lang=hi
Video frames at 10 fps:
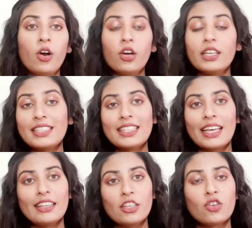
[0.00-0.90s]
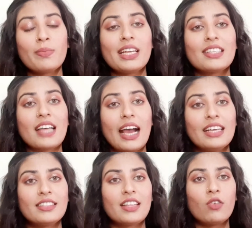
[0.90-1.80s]
और इसके अंदर जो मेरा
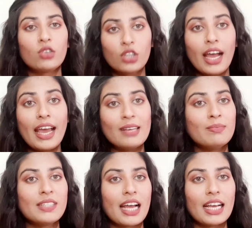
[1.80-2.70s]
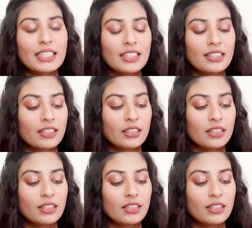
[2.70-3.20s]
साइज़ था वो था एम साइज़